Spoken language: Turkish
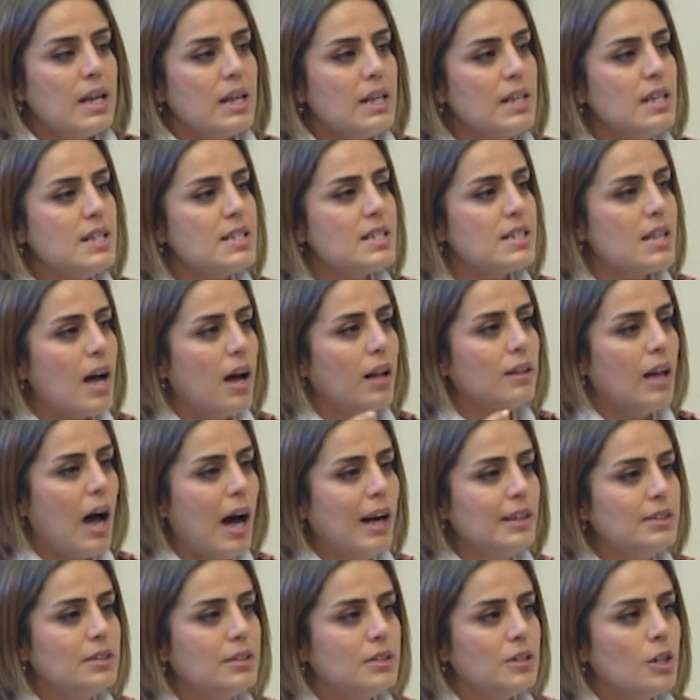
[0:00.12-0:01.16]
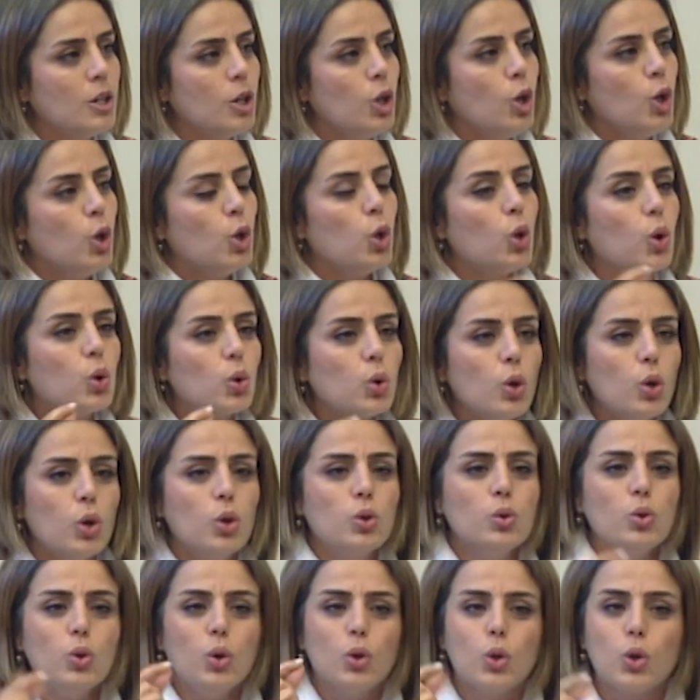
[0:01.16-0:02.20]
İnsanlar
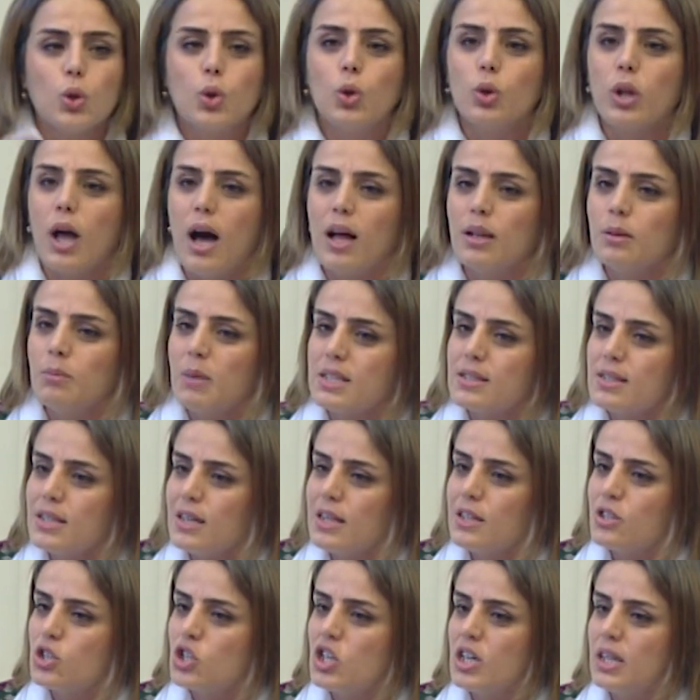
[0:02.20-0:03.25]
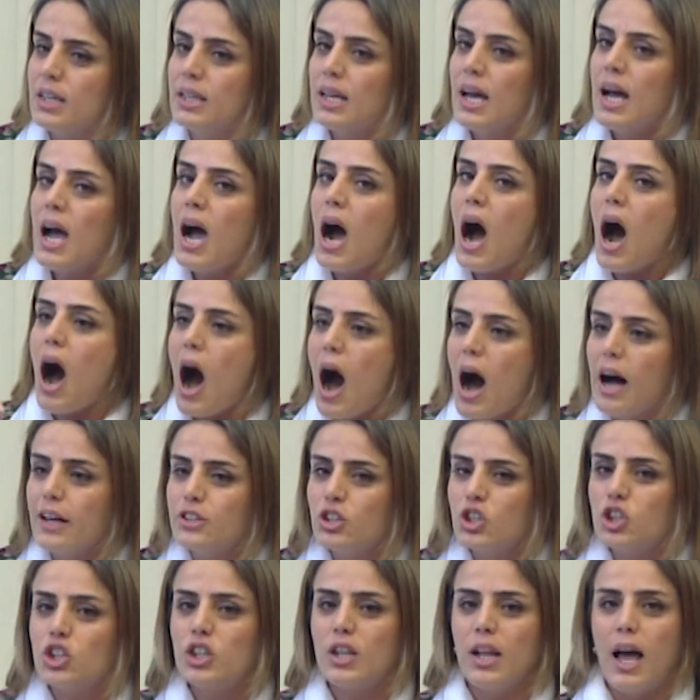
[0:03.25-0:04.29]
hukukun uygulanması için
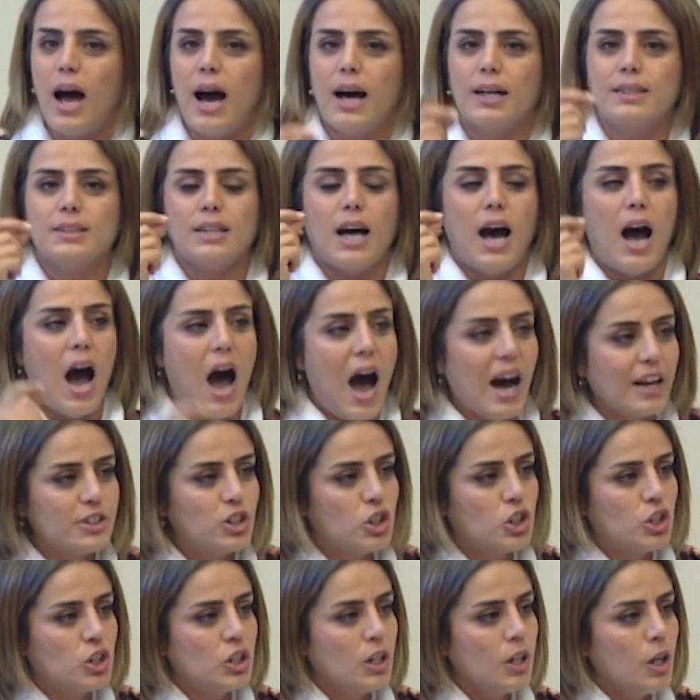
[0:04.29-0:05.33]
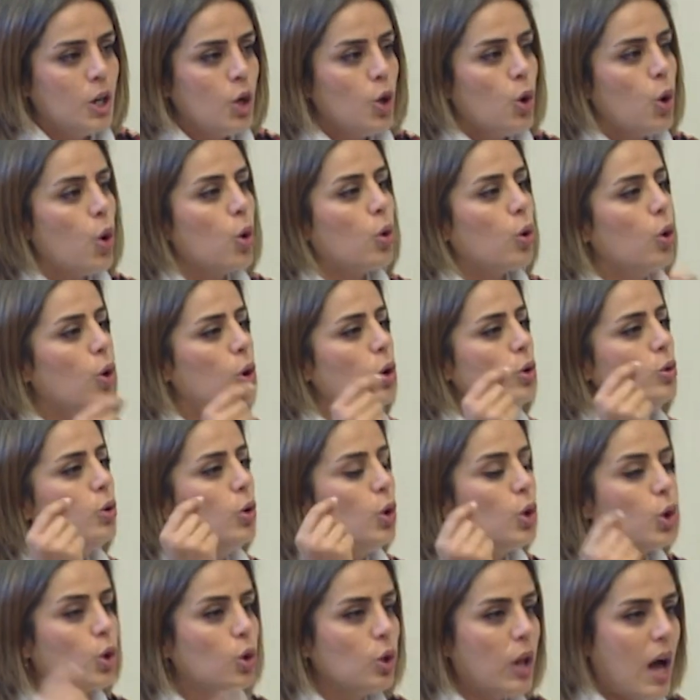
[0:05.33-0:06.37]
açlar, aç. Hukukun
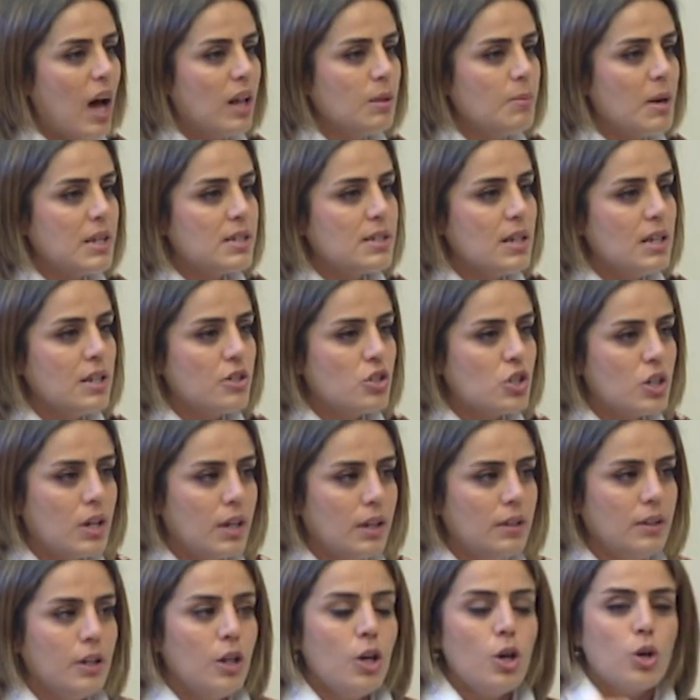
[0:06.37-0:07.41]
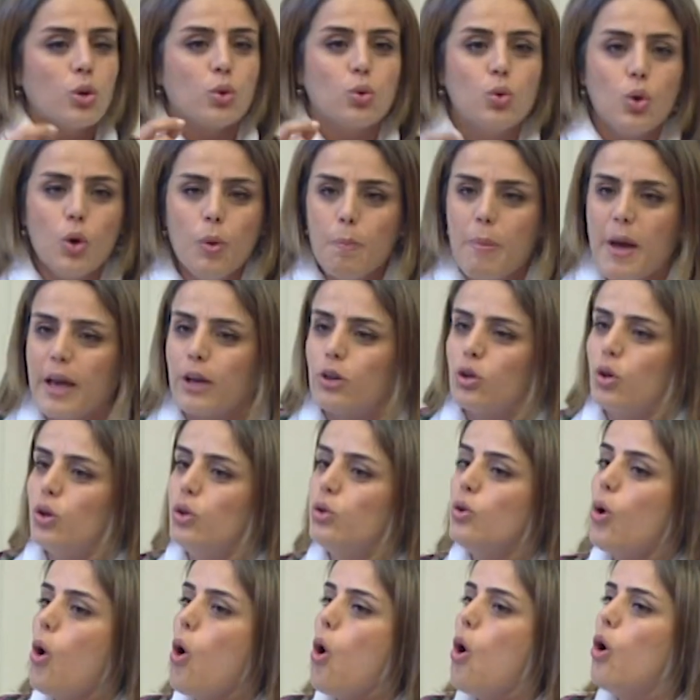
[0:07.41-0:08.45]
uygulanması için gün be
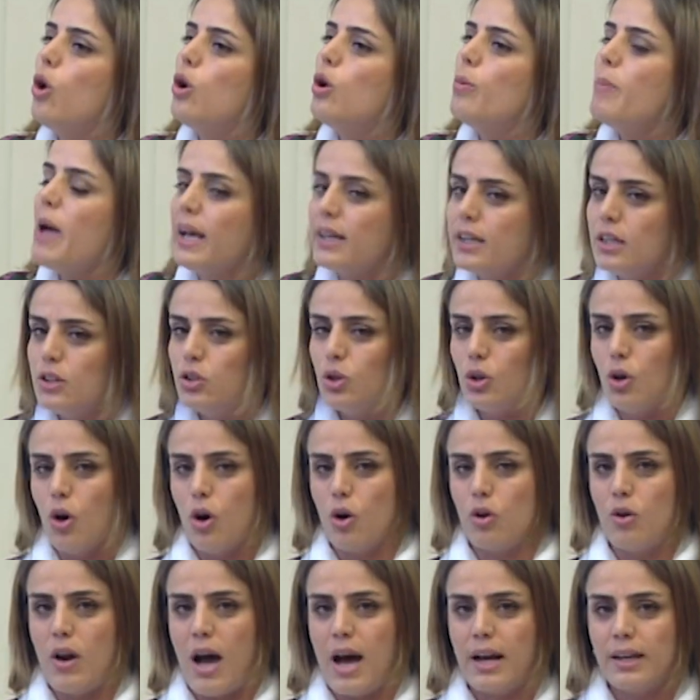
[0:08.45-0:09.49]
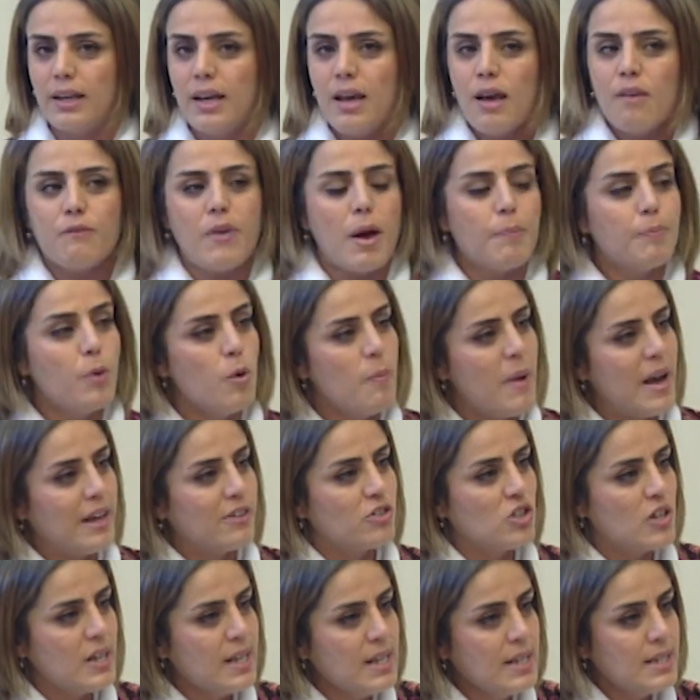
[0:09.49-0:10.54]
gün ölüme gidiyorlar. Ve bu
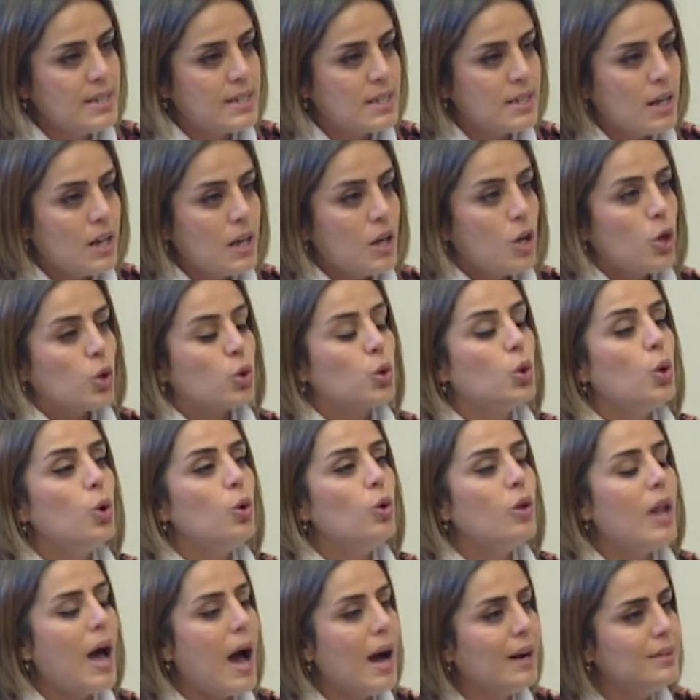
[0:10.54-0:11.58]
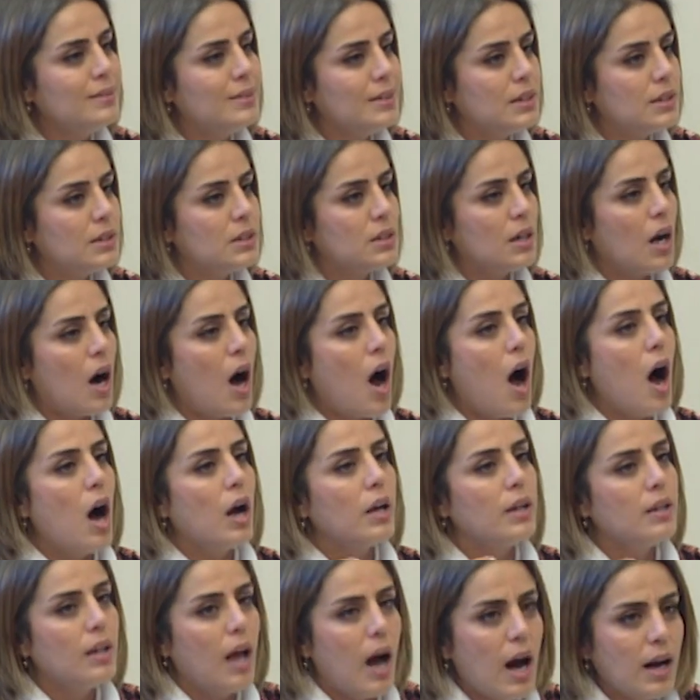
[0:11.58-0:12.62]
meclis günlerdir,
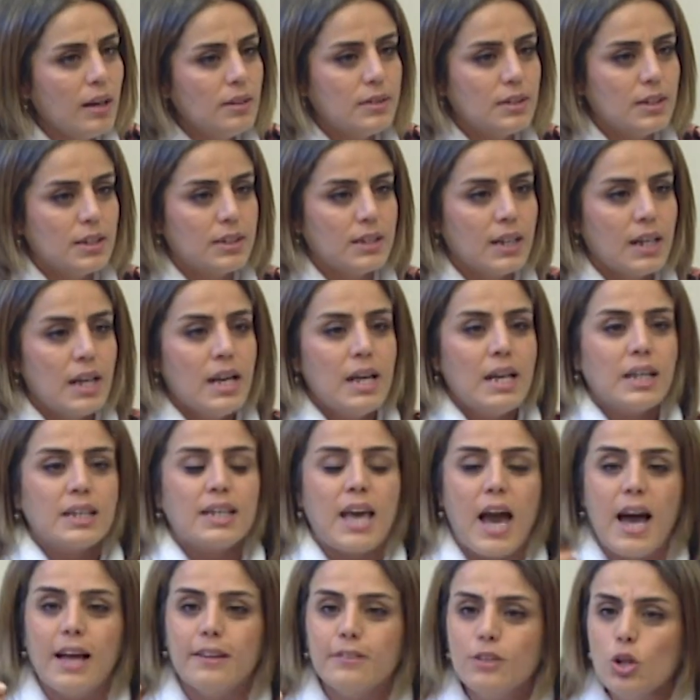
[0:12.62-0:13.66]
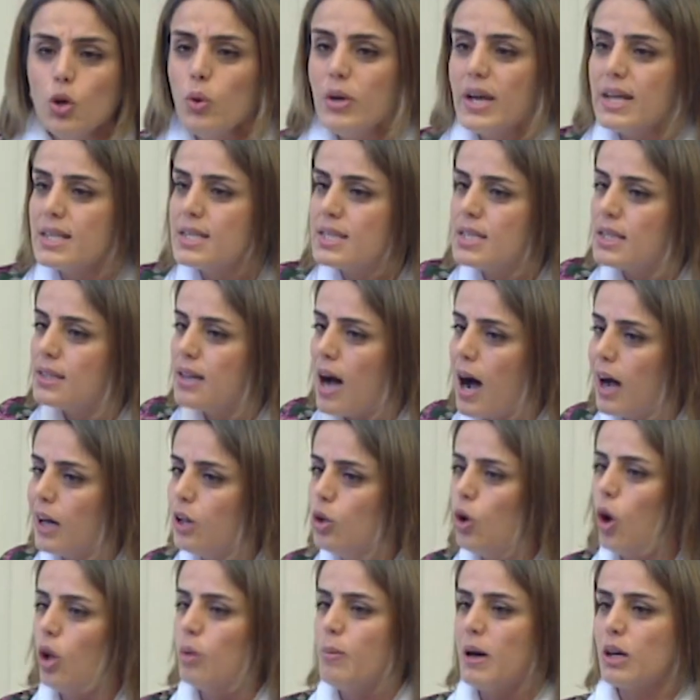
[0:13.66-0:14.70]
aylardır kendi üyesi
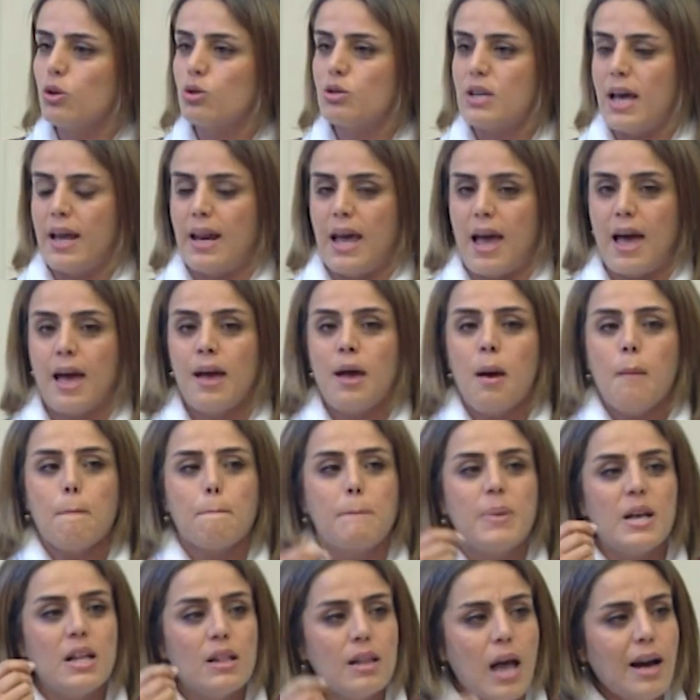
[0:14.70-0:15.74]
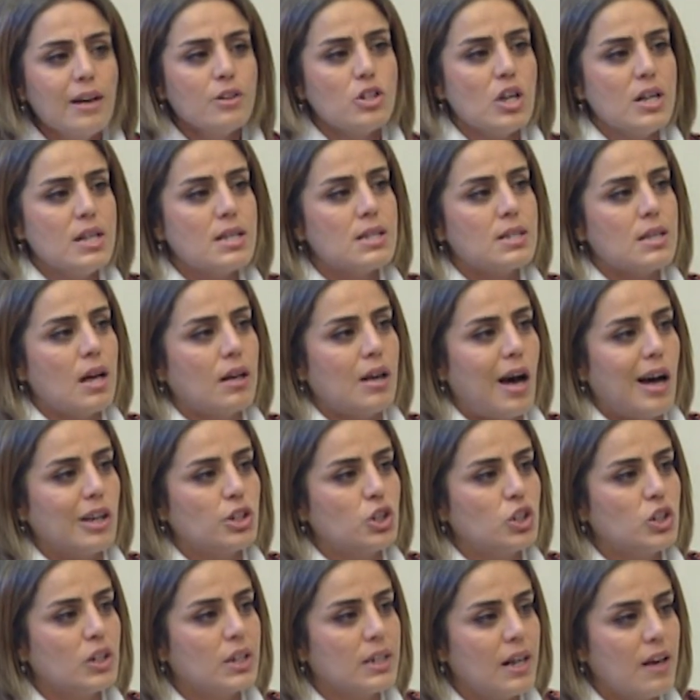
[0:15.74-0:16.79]
dahil olmak üzere binlerce insan
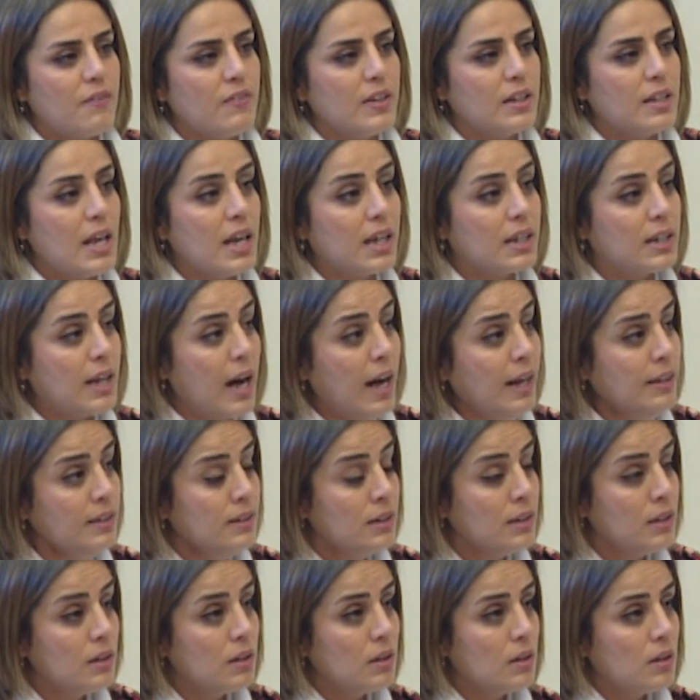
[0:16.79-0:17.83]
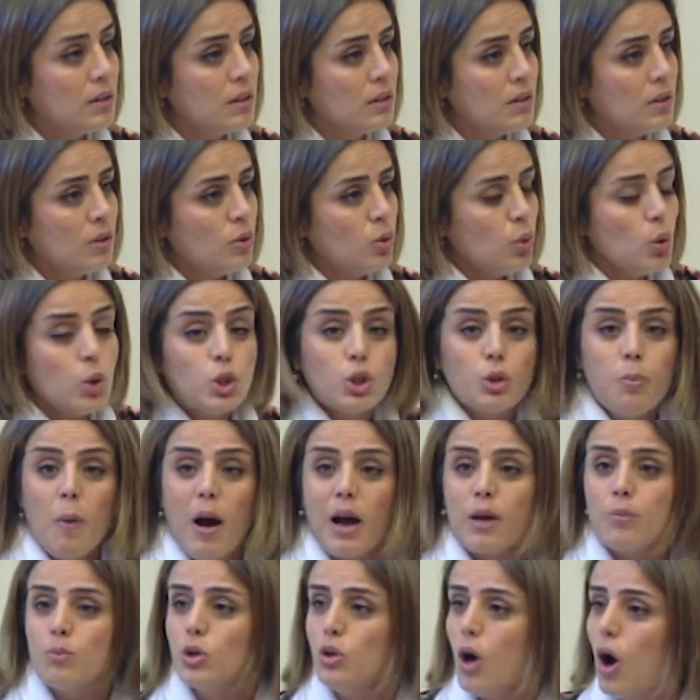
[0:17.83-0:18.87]
açlık grevindeyken üç
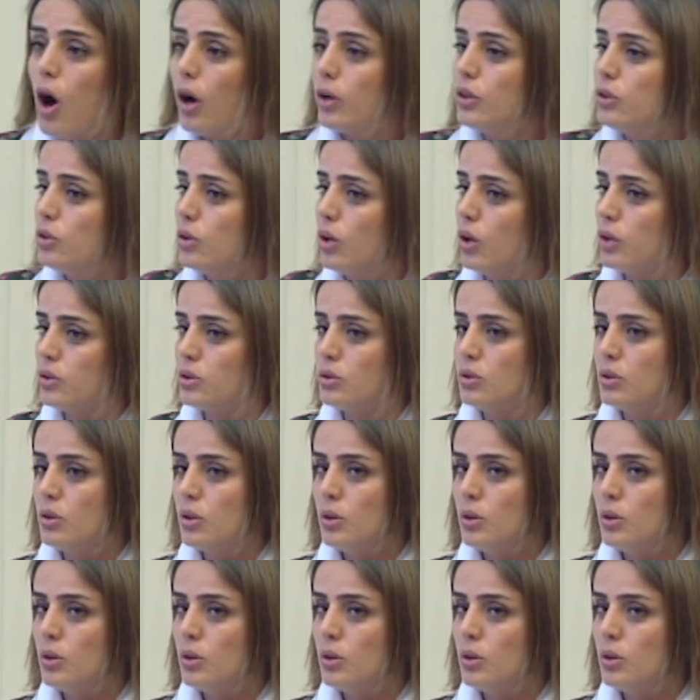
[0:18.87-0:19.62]
maymunu oynuyor.